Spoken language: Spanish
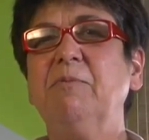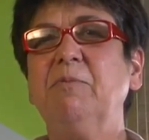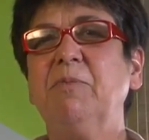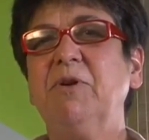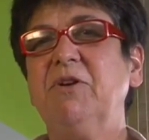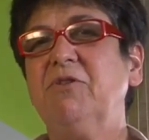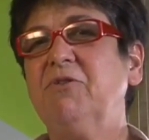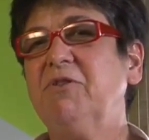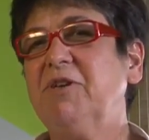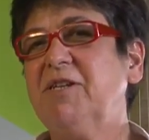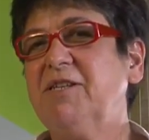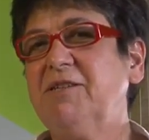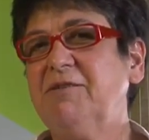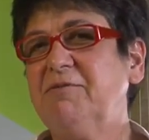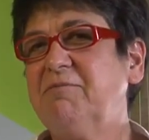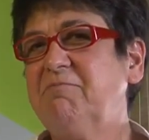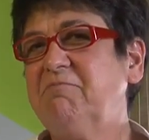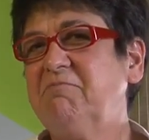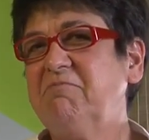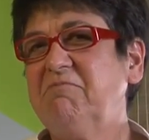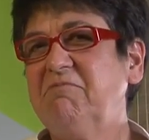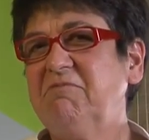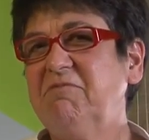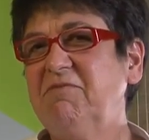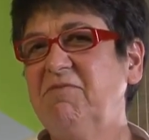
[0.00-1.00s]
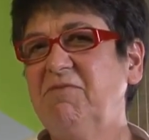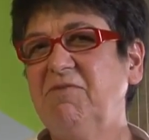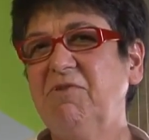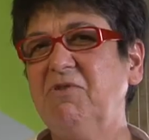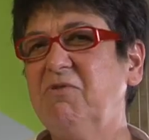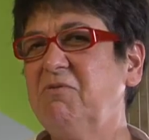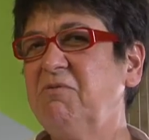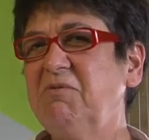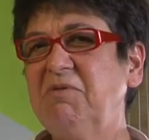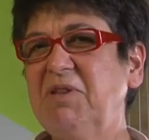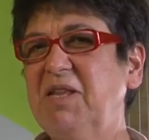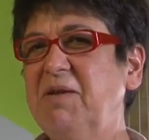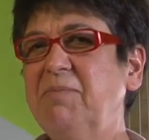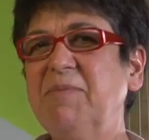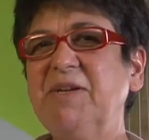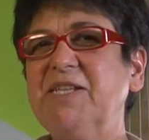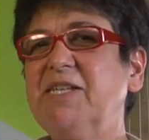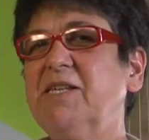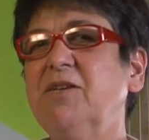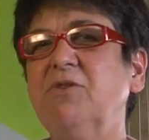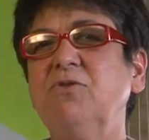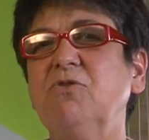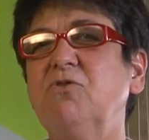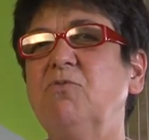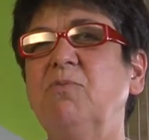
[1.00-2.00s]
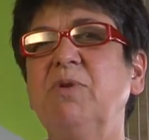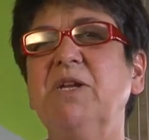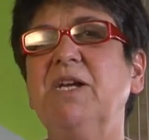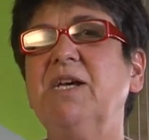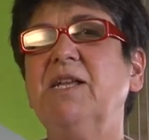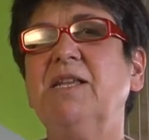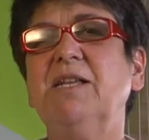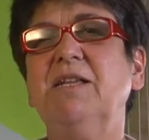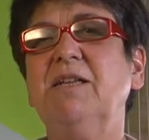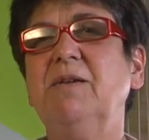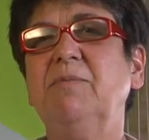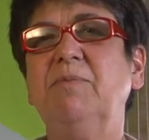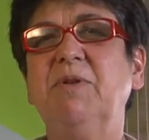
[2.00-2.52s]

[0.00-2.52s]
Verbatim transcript: pero es mm, no demasiado complicada de